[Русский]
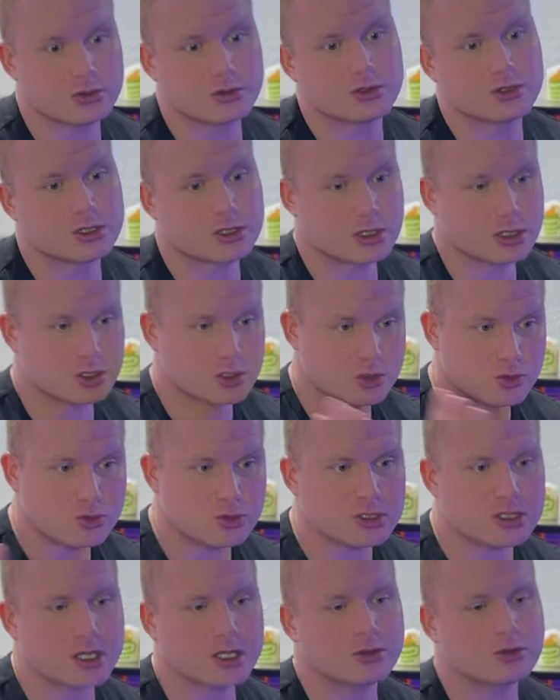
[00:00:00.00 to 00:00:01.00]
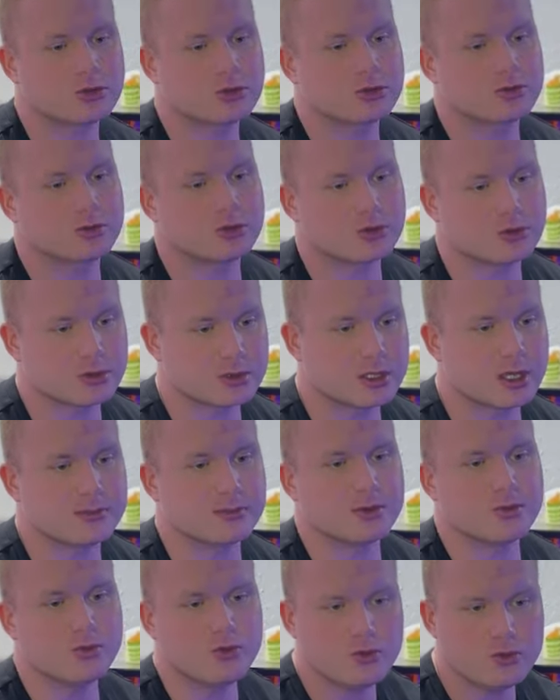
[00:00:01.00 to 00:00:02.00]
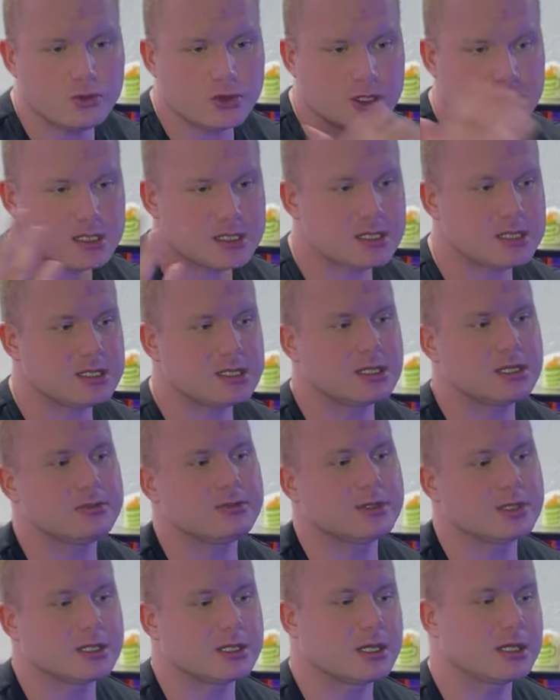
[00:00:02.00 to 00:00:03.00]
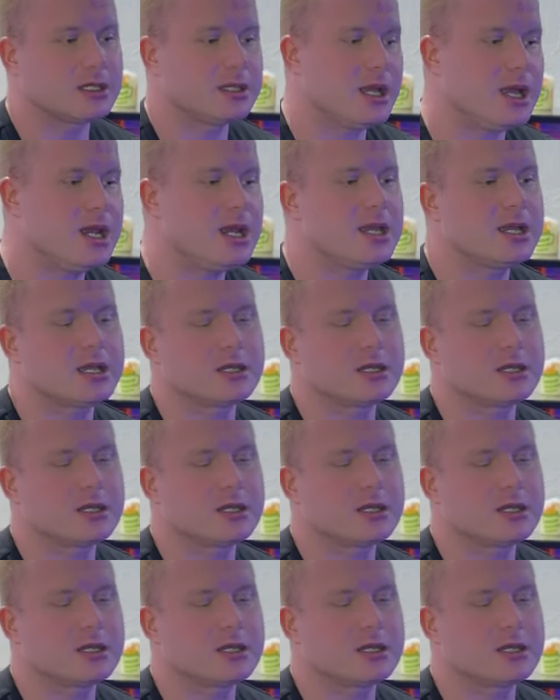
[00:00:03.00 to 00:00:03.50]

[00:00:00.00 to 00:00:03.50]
То есть ресурс, который вот там иммунная система и так далее,